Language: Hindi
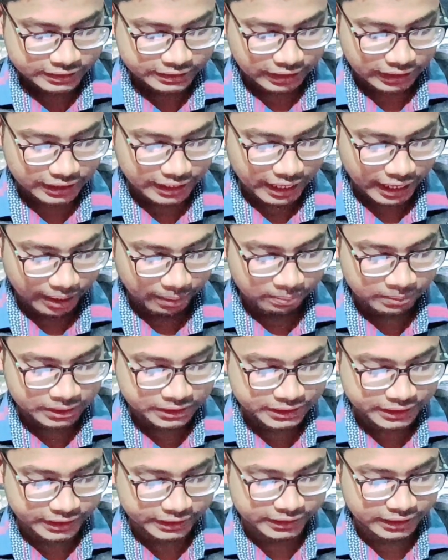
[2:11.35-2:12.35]
चलिए हम
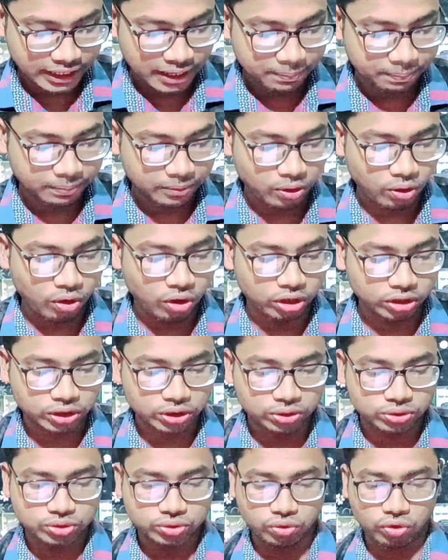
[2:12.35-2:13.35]
नीचे की तरफ
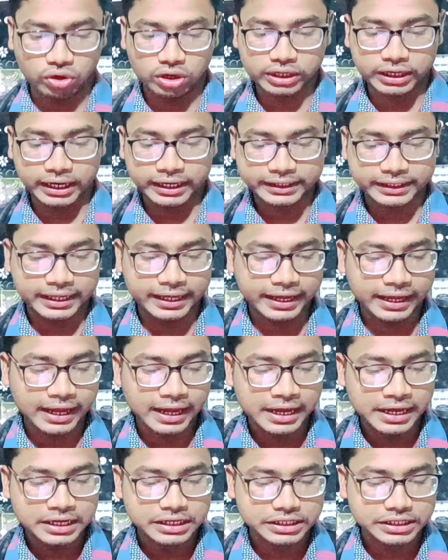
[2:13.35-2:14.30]
और स्क्रॉल करते हैं